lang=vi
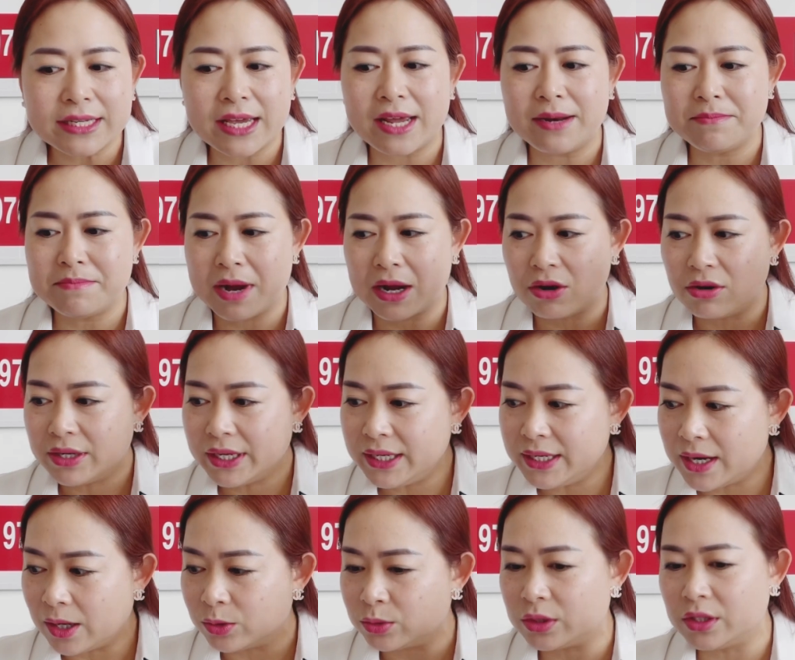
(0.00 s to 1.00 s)
trên mà có đi
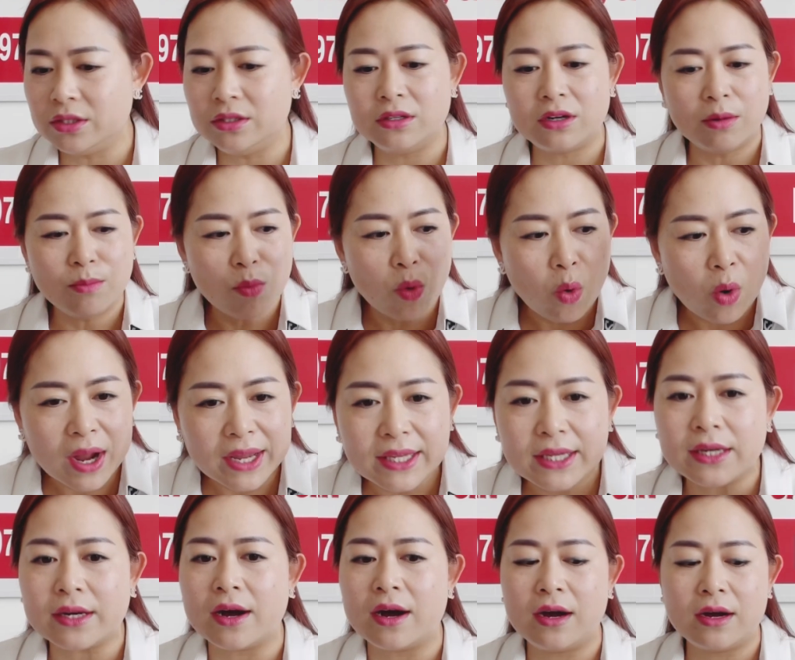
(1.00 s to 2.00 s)
đầu tư có mua cái
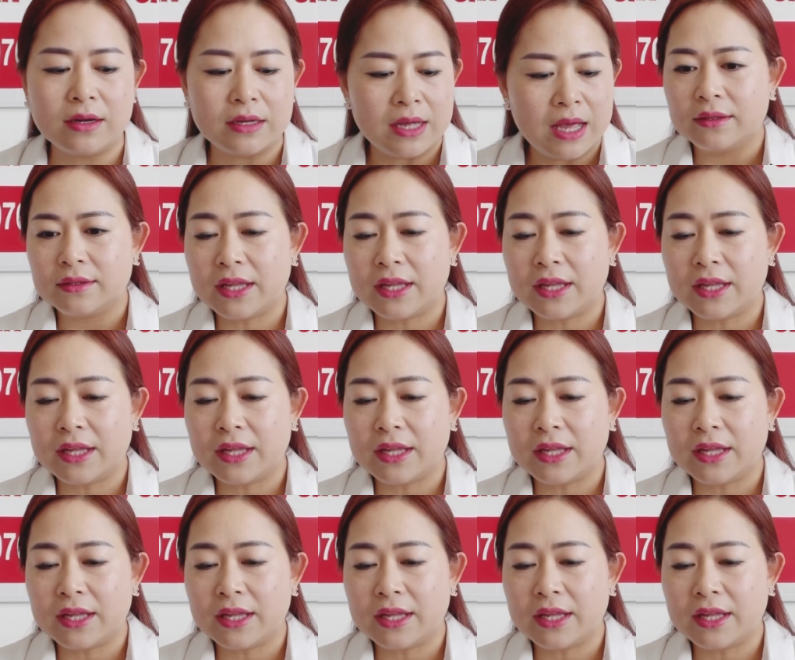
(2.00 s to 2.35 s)
gì đó